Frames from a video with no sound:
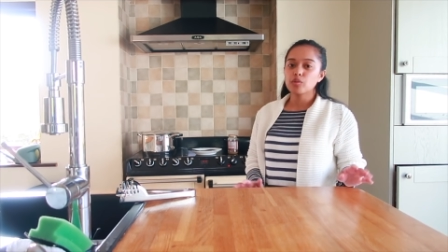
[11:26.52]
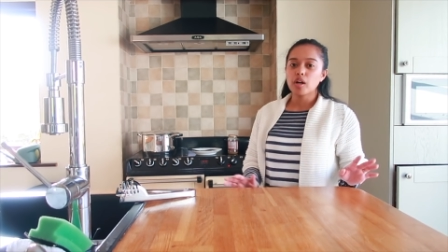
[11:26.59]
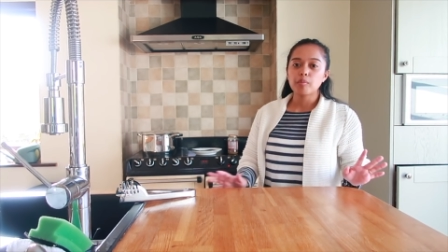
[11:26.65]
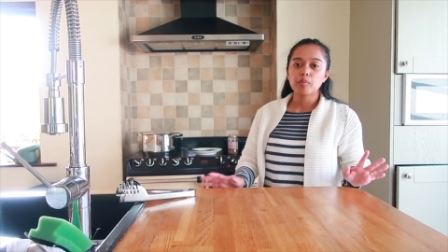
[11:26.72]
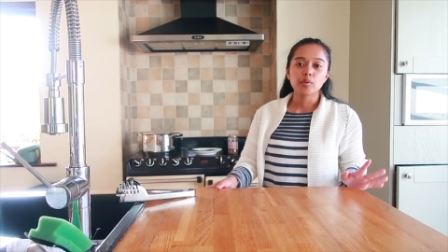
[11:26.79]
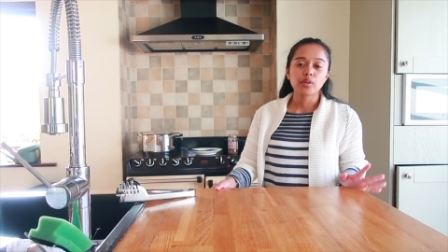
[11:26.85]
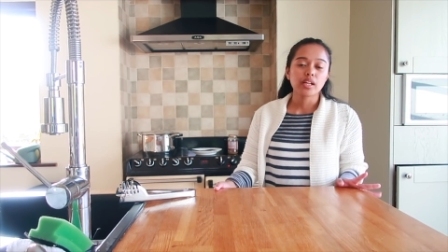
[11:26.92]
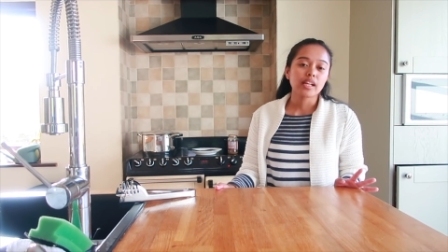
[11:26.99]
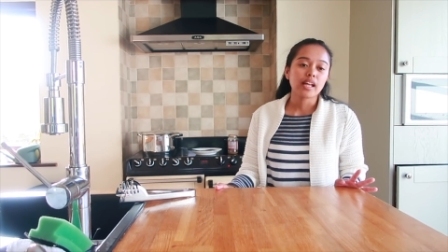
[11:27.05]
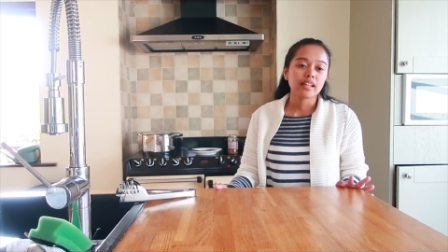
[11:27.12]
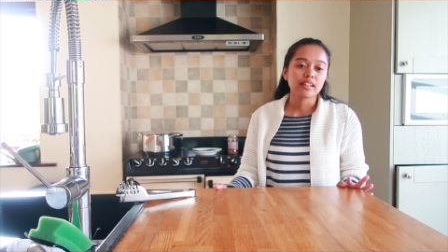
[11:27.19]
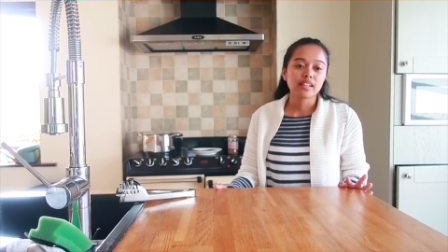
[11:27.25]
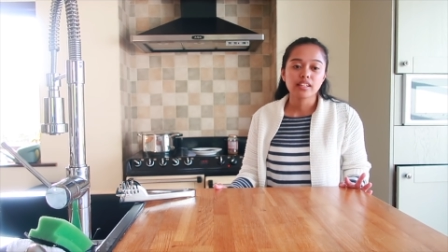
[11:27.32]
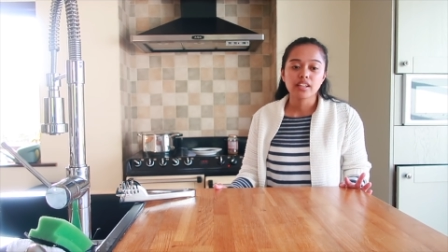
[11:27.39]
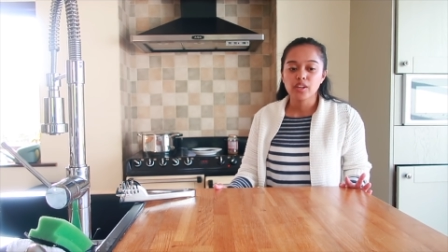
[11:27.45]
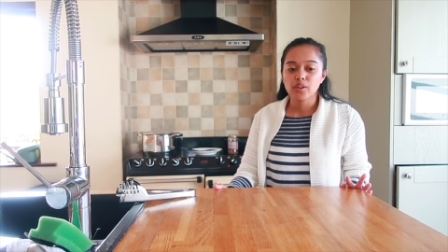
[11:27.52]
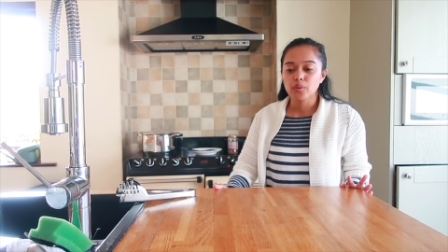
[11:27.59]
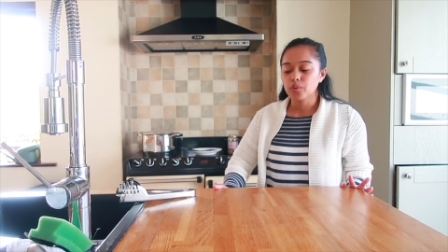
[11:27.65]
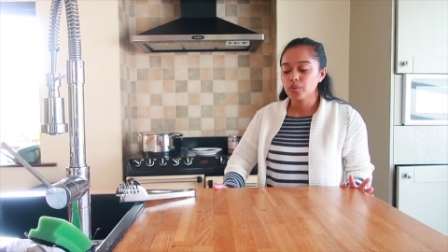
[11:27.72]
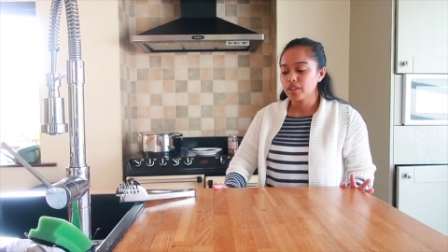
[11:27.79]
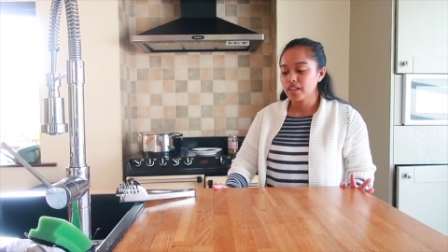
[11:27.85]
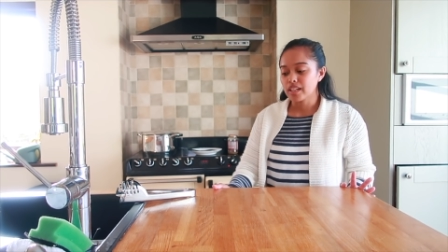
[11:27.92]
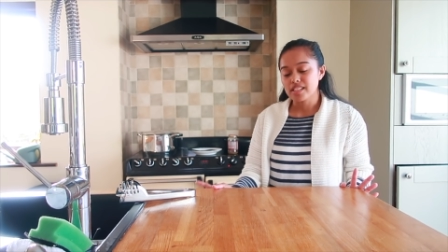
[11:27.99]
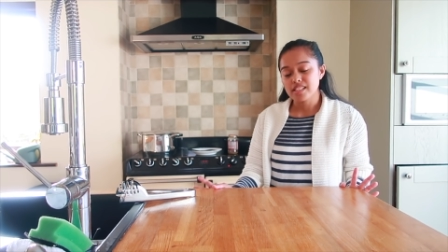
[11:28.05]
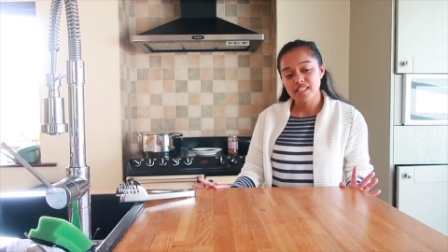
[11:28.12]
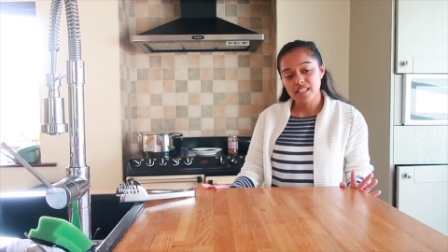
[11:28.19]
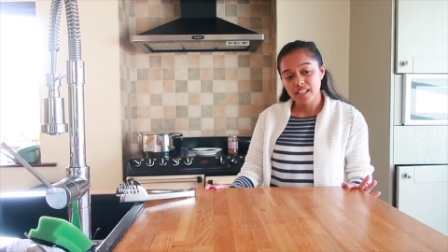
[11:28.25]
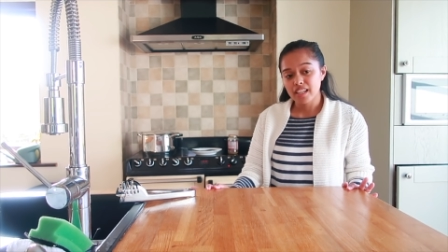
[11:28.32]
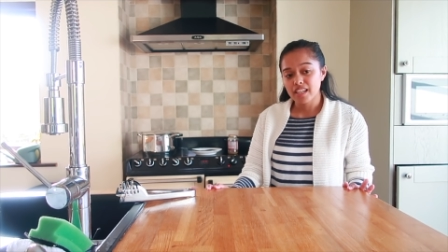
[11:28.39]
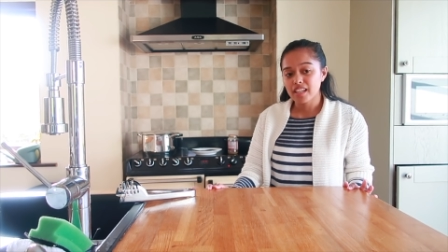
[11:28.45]
yung hapunan natin ngayon
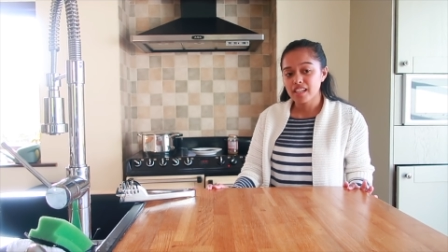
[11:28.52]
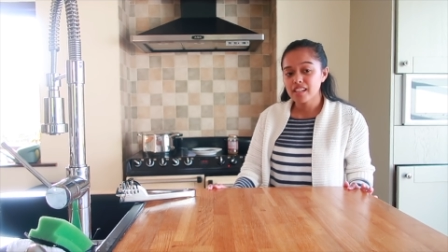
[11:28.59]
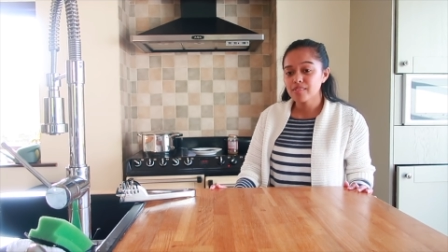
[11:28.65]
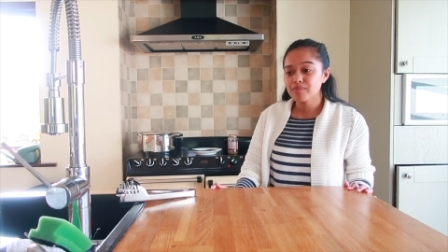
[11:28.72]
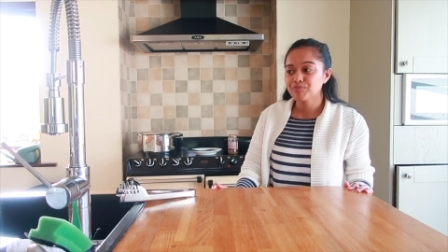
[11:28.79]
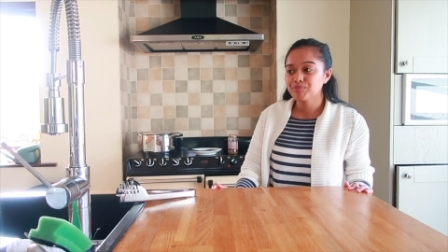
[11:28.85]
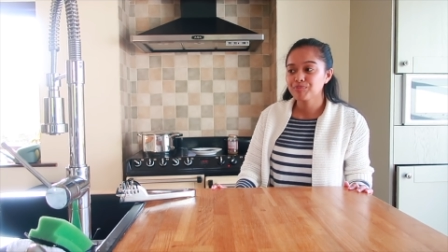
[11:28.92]
kasi